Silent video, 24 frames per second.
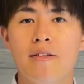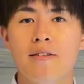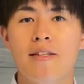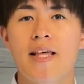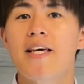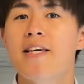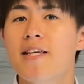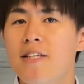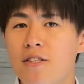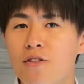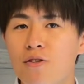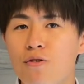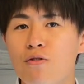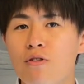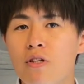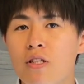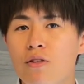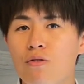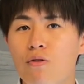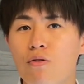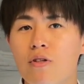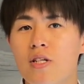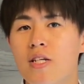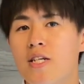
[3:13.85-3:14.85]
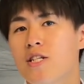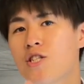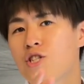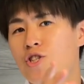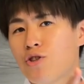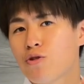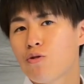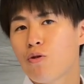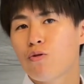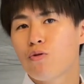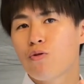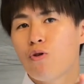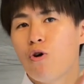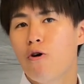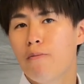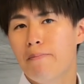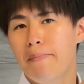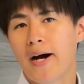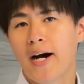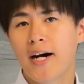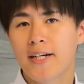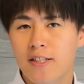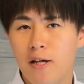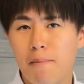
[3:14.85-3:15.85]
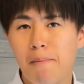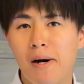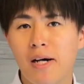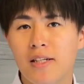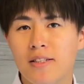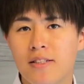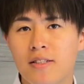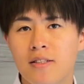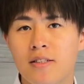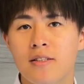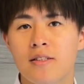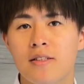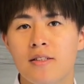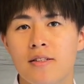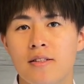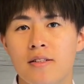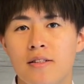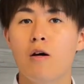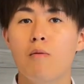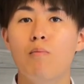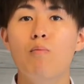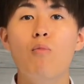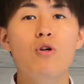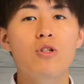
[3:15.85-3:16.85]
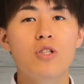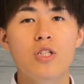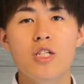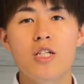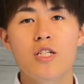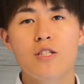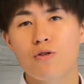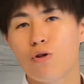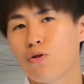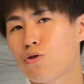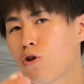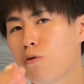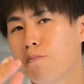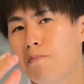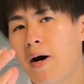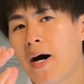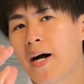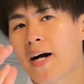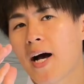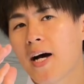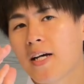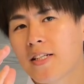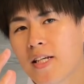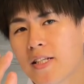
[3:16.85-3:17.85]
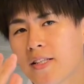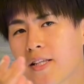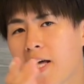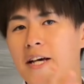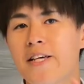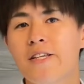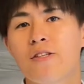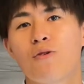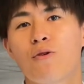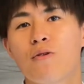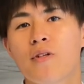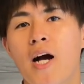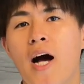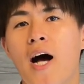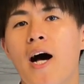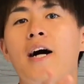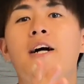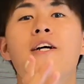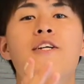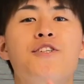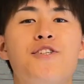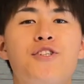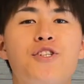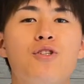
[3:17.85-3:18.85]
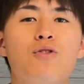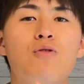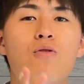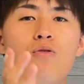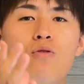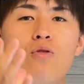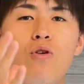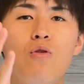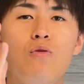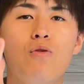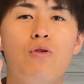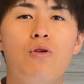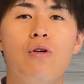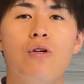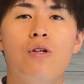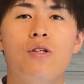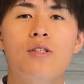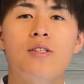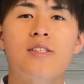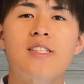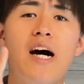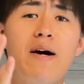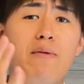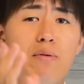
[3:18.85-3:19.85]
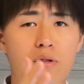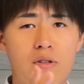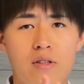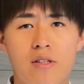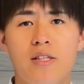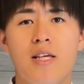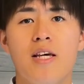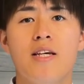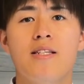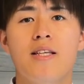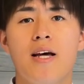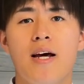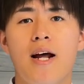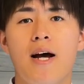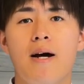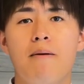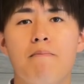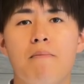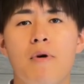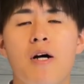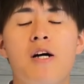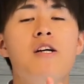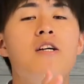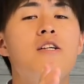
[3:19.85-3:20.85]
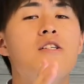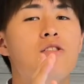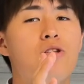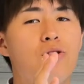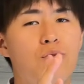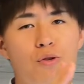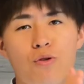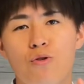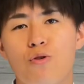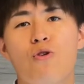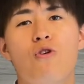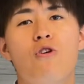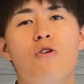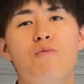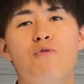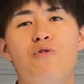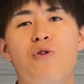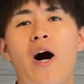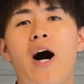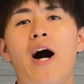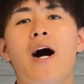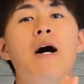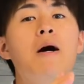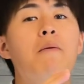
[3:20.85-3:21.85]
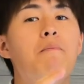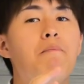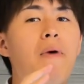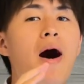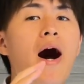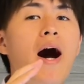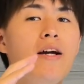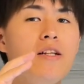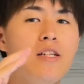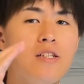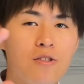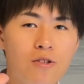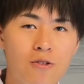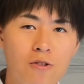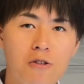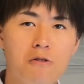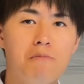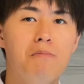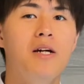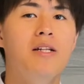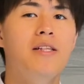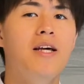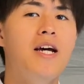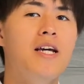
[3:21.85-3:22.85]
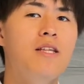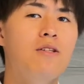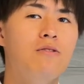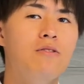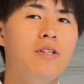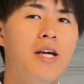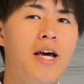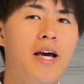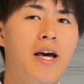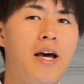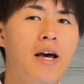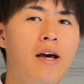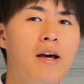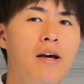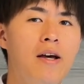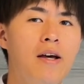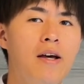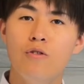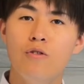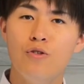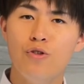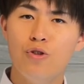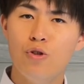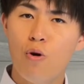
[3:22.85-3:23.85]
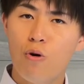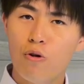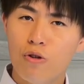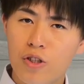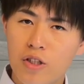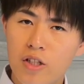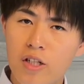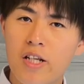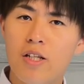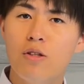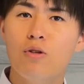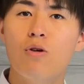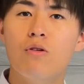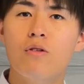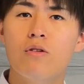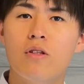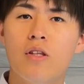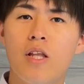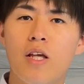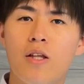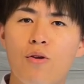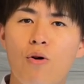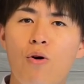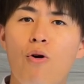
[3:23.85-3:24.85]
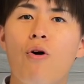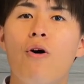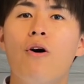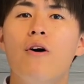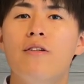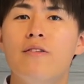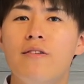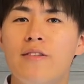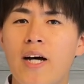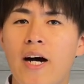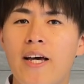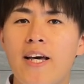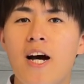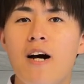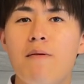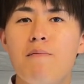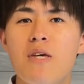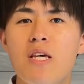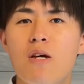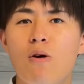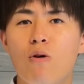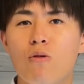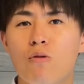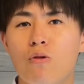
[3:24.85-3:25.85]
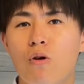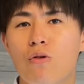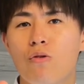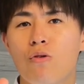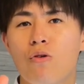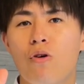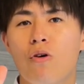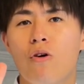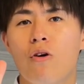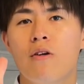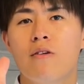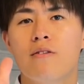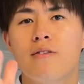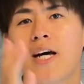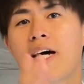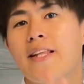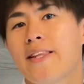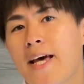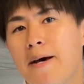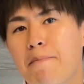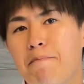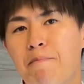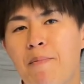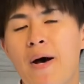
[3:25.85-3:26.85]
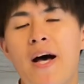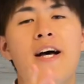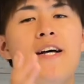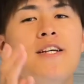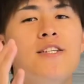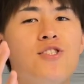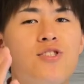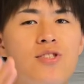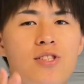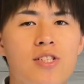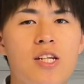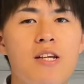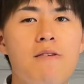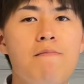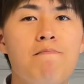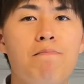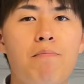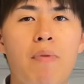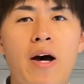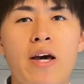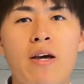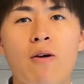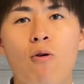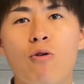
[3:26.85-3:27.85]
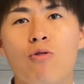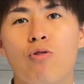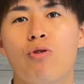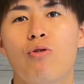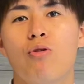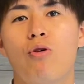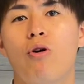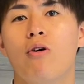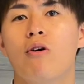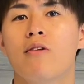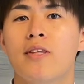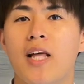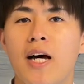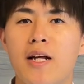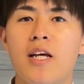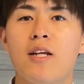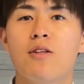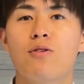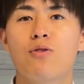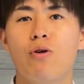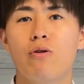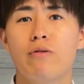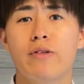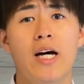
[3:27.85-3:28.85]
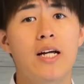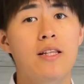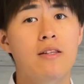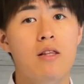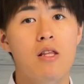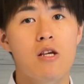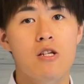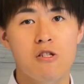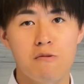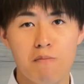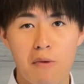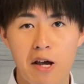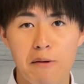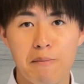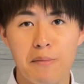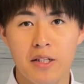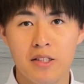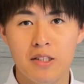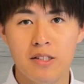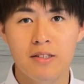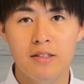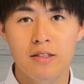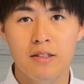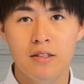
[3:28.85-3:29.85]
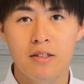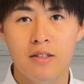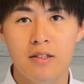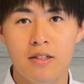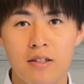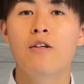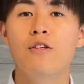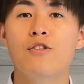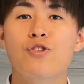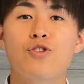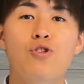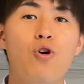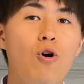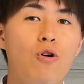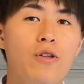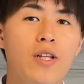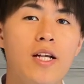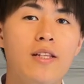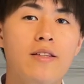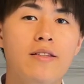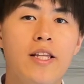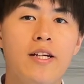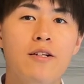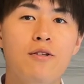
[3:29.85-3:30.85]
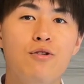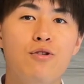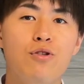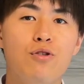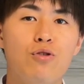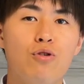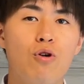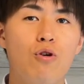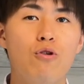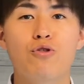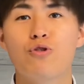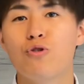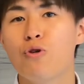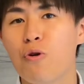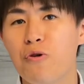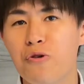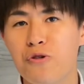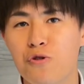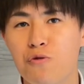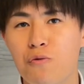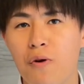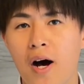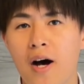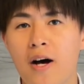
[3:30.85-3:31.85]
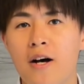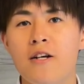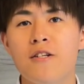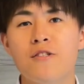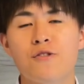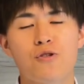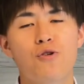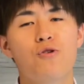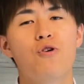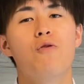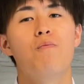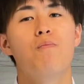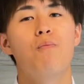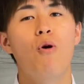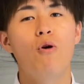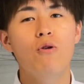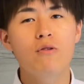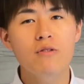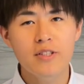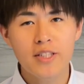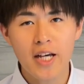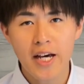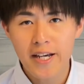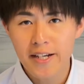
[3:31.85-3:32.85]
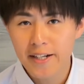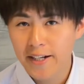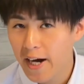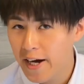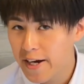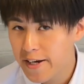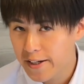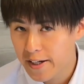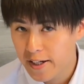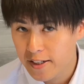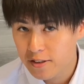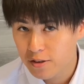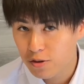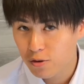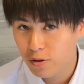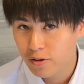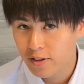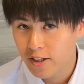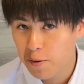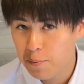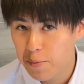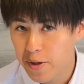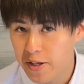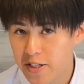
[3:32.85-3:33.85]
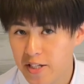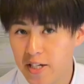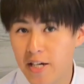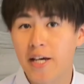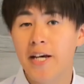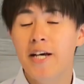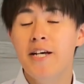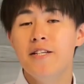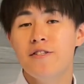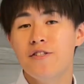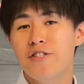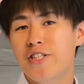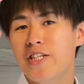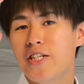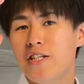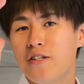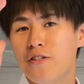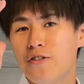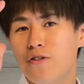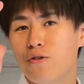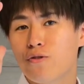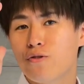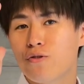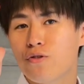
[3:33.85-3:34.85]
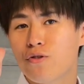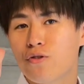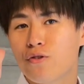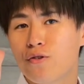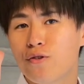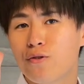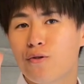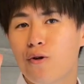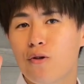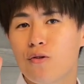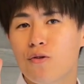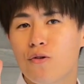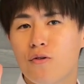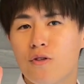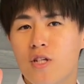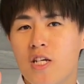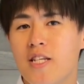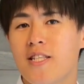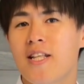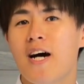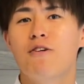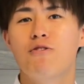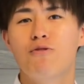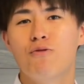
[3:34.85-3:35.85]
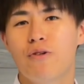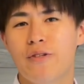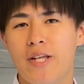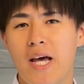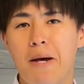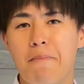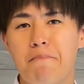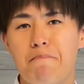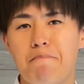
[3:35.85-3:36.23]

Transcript: 適する人に仕事を任せます。もしその任せた人が仕事をサボっていたら、その業務は前に進まないので、上司にとっての悩み事の種、心配事の種となってしまいます。そうなってくると上司はその問題解決のために尽力することになるので、